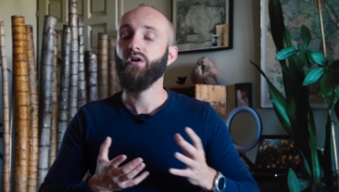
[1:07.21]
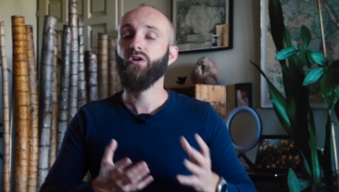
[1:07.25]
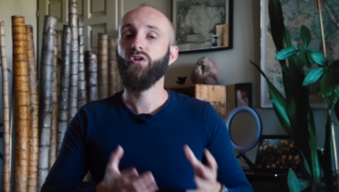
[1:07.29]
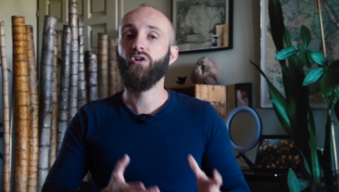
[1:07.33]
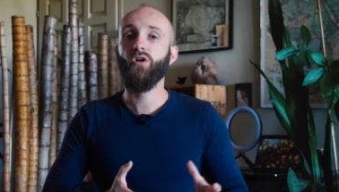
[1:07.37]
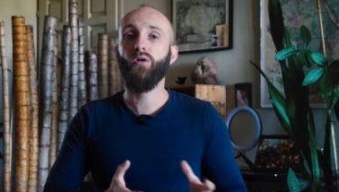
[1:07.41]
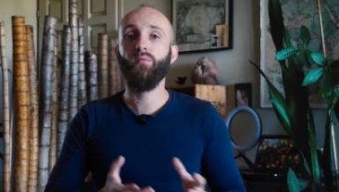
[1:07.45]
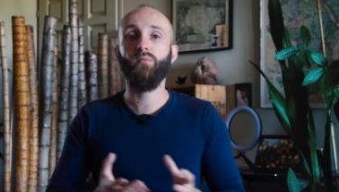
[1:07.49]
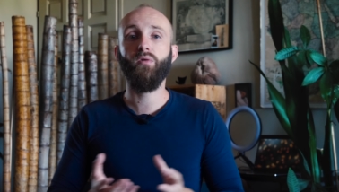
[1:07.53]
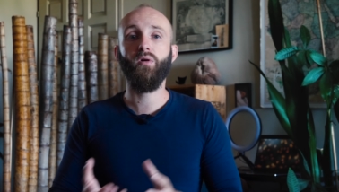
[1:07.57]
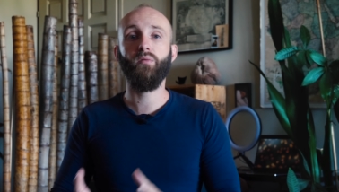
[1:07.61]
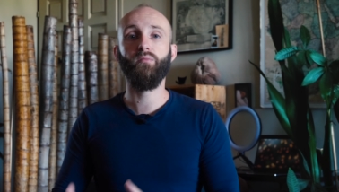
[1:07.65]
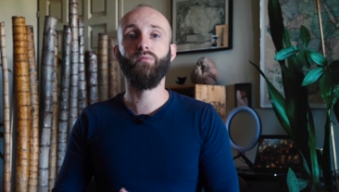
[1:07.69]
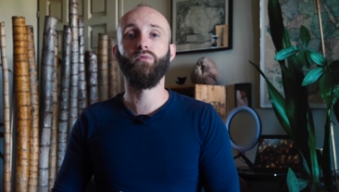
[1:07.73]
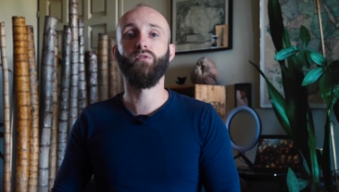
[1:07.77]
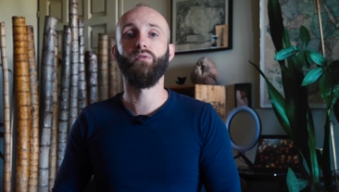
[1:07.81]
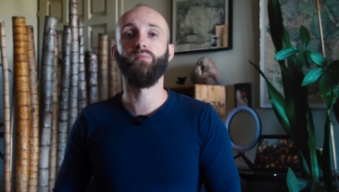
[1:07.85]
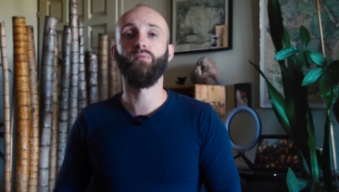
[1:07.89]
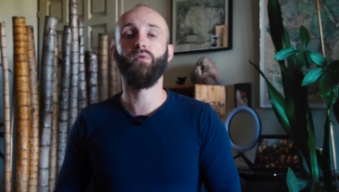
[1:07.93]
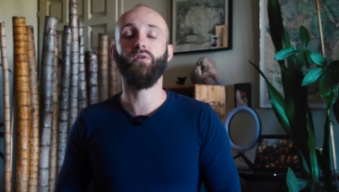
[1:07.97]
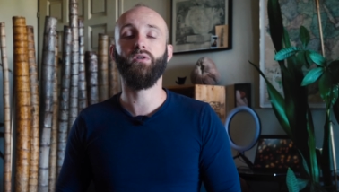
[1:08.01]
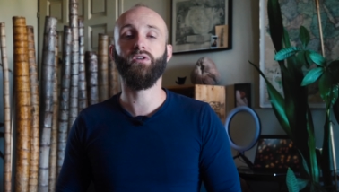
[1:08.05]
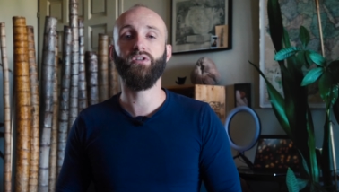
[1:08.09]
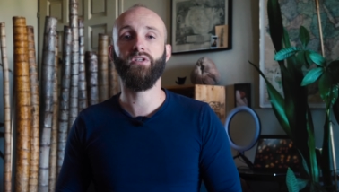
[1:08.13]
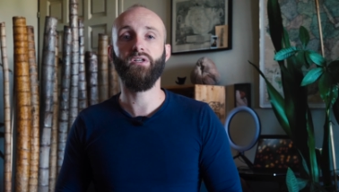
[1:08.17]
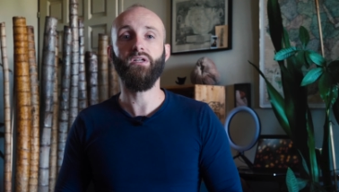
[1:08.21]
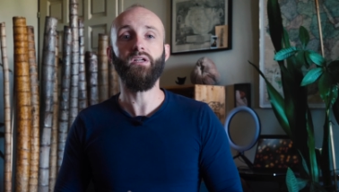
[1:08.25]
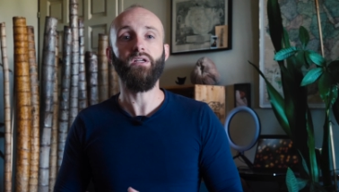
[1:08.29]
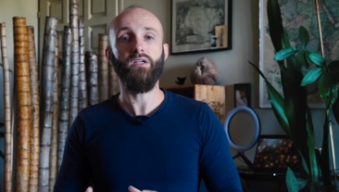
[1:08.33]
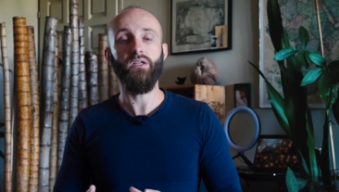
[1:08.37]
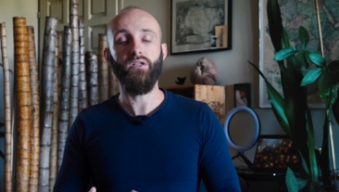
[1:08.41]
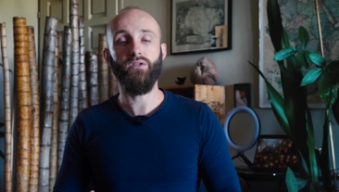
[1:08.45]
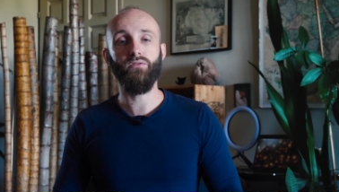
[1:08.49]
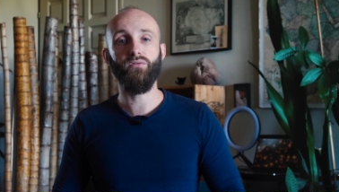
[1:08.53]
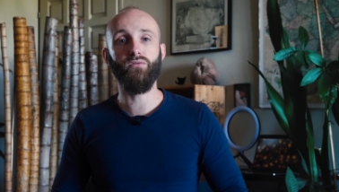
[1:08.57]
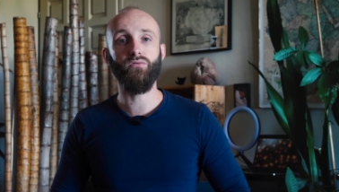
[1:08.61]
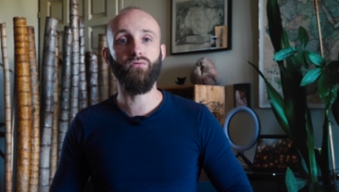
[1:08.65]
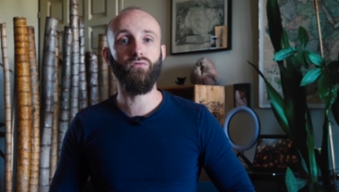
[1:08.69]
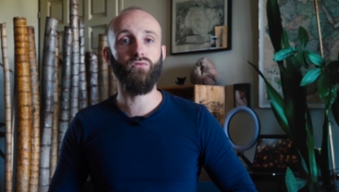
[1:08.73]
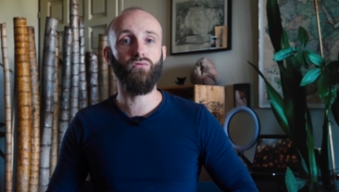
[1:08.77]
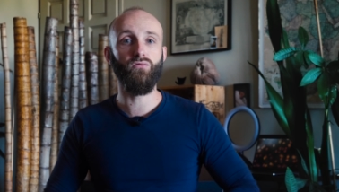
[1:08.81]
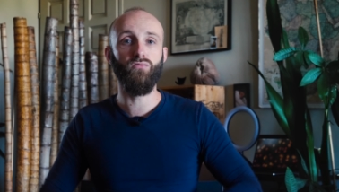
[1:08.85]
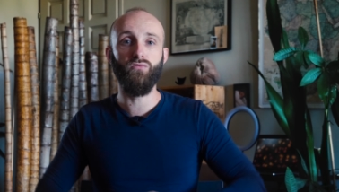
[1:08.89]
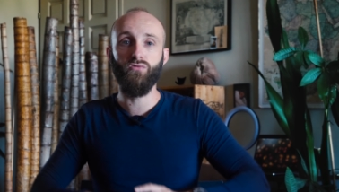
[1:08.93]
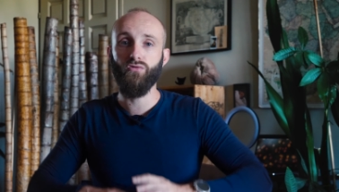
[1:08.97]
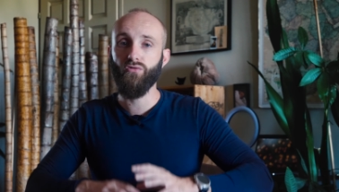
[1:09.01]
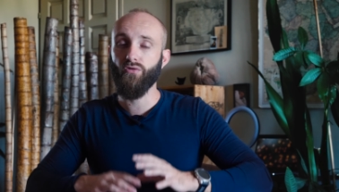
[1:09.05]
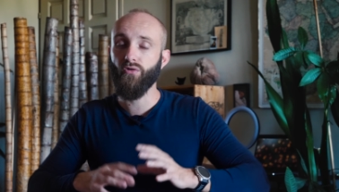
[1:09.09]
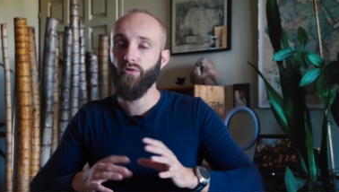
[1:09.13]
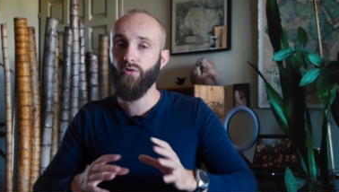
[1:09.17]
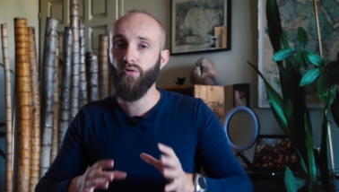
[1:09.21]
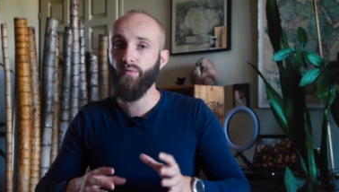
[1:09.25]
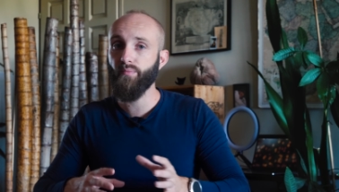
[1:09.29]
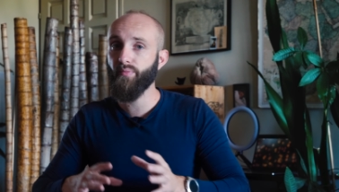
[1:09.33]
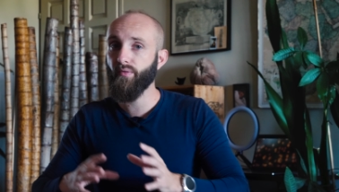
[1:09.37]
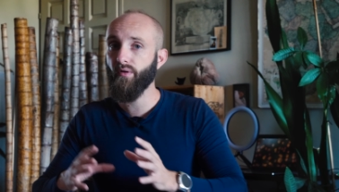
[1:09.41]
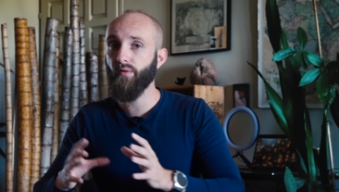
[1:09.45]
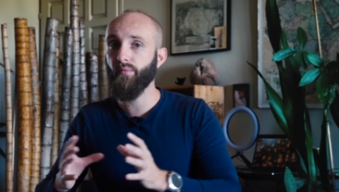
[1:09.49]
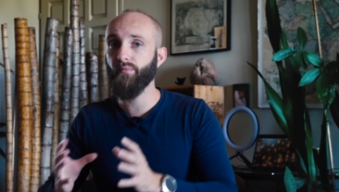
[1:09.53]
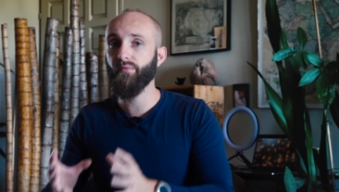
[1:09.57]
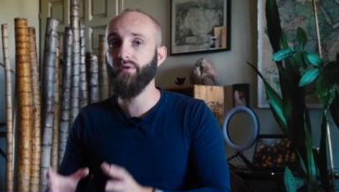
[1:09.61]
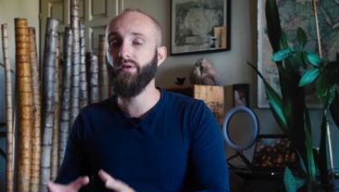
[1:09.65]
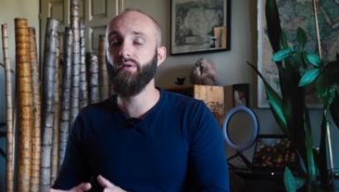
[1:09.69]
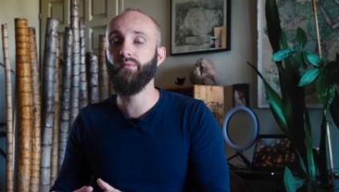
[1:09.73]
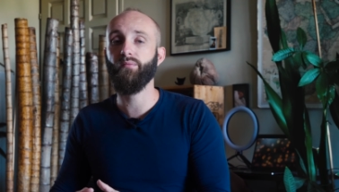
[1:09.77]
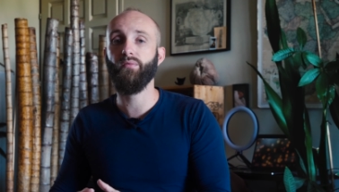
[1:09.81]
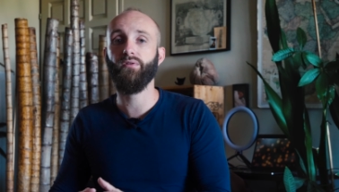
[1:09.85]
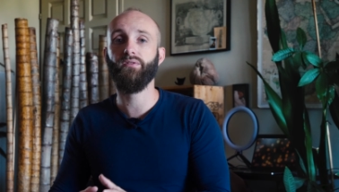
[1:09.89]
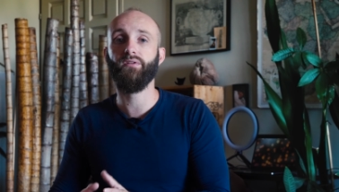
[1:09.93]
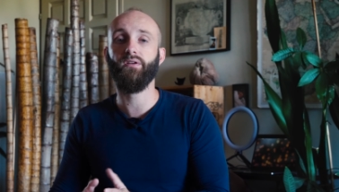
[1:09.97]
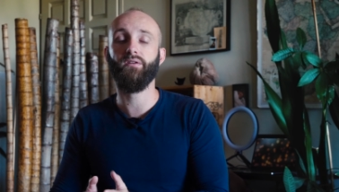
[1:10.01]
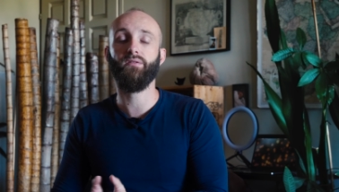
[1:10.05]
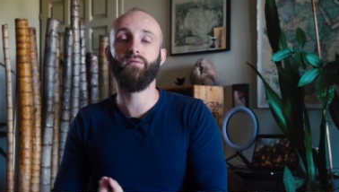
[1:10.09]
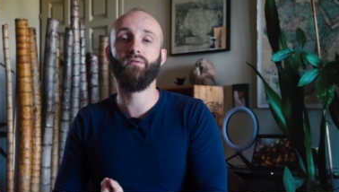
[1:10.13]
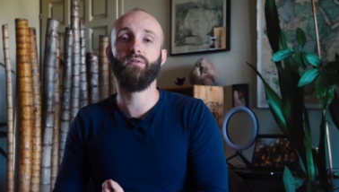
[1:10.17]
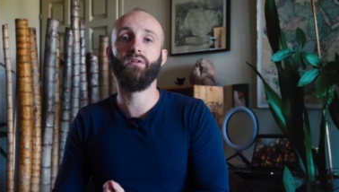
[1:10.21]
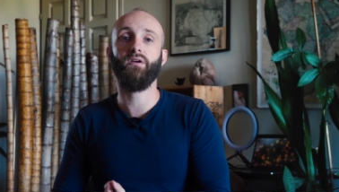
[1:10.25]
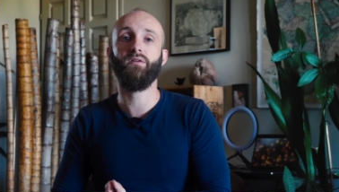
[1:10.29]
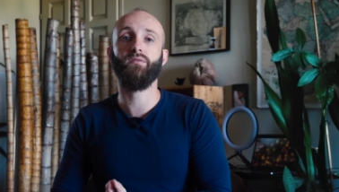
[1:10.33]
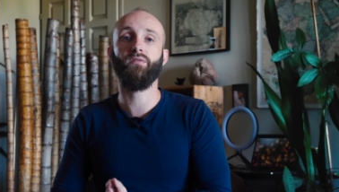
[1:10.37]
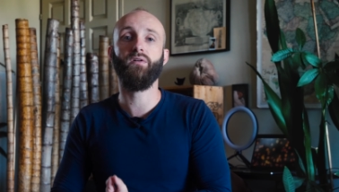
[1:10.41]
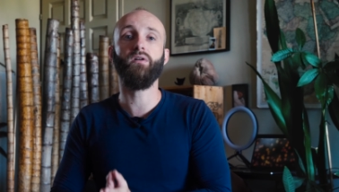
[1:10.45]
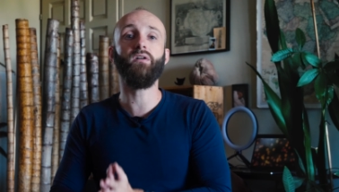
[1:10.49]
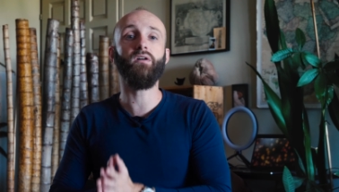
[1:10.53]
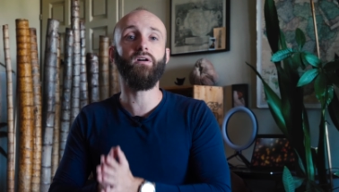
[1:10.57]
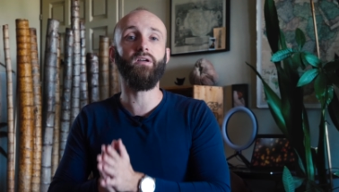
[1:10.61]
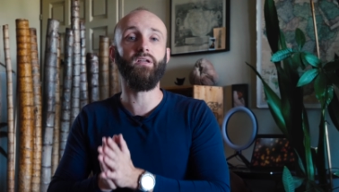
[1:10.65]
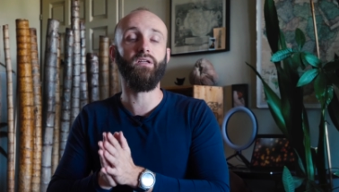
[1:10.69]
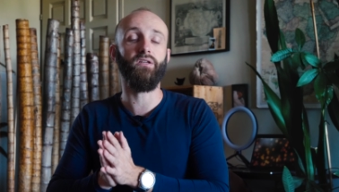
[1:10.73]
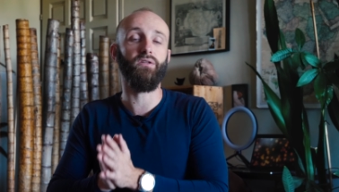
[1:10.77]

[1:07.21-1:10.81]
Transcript: comment mieux manger et donc du coup je reprends mon alimentation d'avant